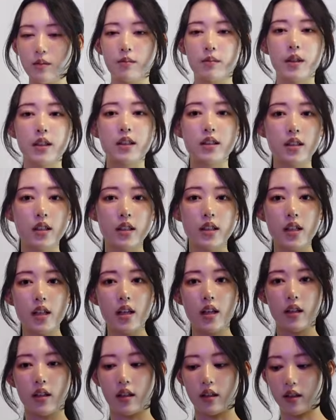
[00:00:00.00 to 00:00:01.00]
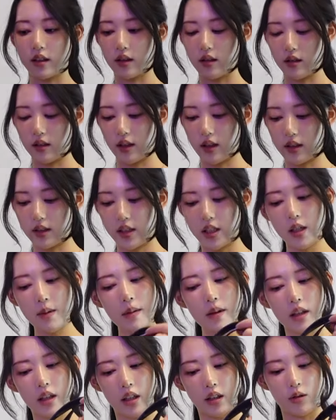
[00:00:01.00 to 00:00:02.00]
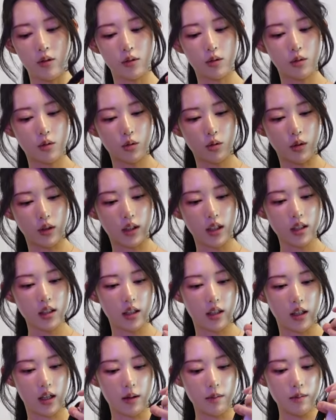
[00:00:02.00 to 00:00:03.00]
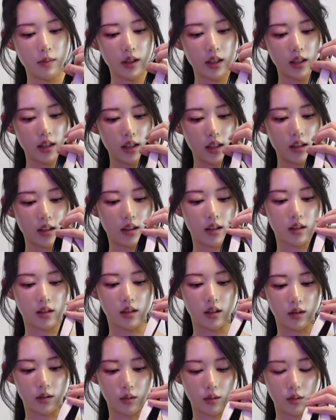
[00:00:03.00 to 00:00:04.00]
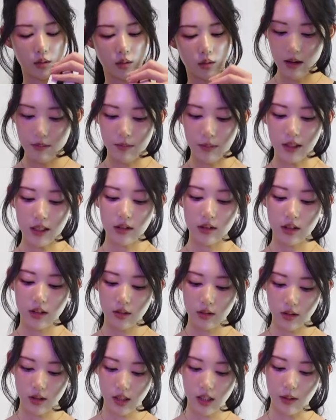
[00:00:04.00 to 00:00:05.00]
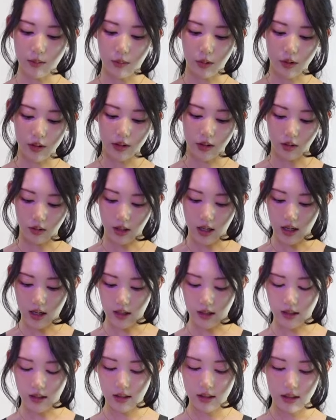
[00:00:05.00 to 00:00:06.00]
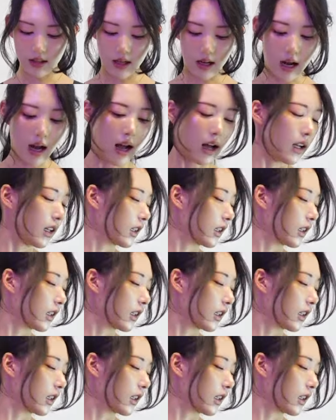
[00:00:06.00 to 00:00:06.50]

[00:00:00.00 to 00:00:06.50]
めっちゃ綺麗なんだよね地べたに置くことは確かにあんまりないんですけどまたうちの好きなポイントがあ